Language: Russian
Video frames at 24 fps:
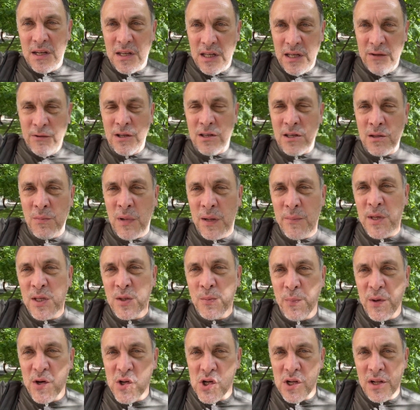И в этот
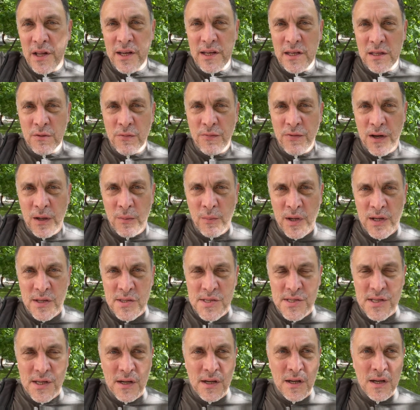момент пришла
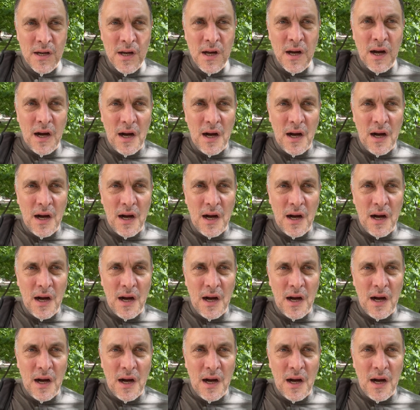информация